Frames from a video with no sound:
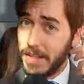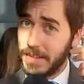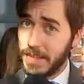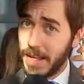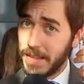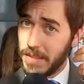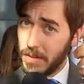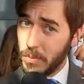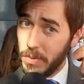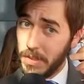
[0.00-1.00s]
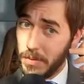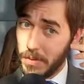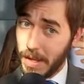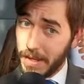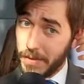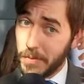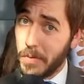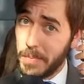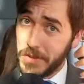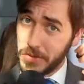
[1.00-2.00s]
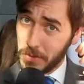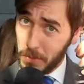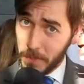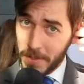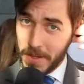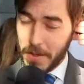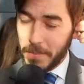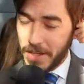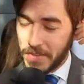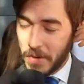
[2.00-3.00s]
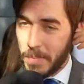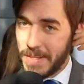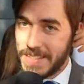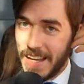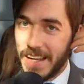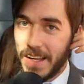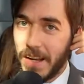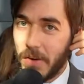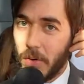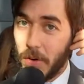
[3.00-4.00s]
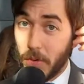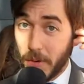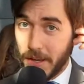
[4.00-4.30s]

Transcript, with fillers: e ainda está tranquilo lá, não começou. Mas vai começar a